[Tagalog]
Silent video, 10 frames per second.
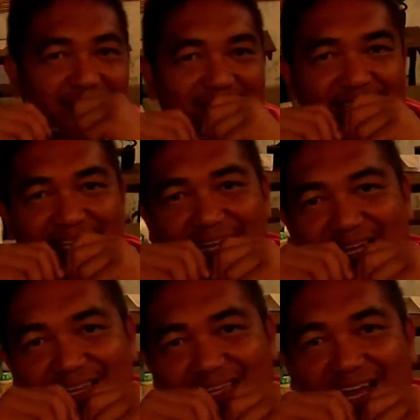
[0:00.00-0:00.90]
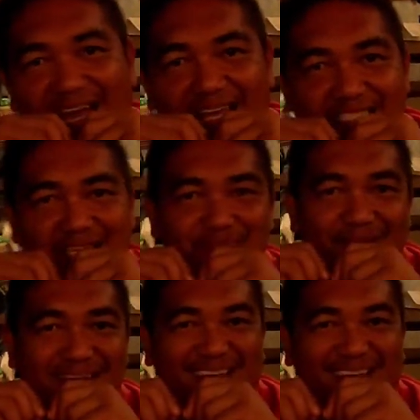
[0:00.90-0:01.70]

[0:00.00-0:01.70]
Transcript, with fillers: Yan, salamat. salamat. Nakaisip.